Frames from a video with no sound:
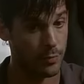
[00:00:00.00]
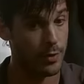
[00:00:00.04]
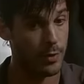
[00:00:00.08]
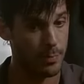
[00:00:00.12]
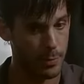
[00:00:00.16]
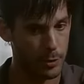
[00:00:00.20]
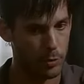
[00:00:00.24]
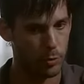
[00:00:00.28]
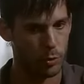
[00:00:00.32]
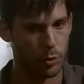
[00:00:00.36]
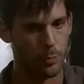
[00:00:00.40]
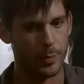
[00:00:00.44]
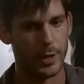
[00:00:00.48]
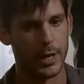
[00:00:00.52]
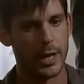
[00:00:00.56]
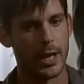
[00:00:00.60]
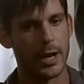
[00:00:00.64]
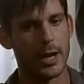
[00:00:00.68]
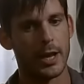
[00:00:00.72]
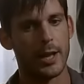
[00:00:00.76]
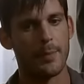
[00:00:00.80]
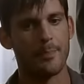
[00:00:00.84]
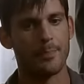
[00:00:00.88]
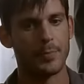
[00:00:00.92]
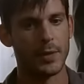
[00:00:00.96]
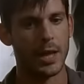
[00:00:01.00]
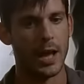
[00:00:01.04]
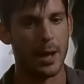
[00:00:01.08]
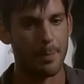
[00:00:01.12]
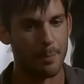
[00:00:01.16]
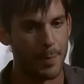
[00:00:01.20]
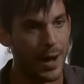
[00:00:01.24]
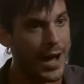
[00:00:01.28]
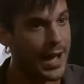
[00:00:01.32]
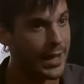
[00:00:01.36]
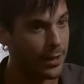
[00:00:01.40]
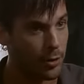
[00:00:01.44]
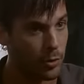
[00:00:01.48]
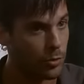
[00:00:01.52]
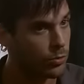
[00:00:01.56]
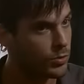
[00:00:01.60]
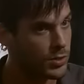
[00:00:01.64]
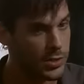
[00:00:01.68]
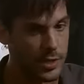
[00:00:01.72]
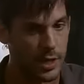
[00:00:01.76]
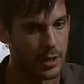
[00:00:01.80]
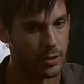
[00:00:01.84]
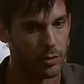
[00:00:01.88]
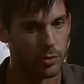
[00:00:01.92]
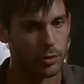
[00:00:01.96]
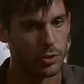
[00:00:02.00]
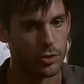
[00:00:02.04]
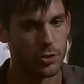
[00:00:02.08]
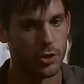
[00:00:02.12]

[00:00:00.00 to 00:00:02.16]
avrebbe dovuto pagare a Byron un sacco di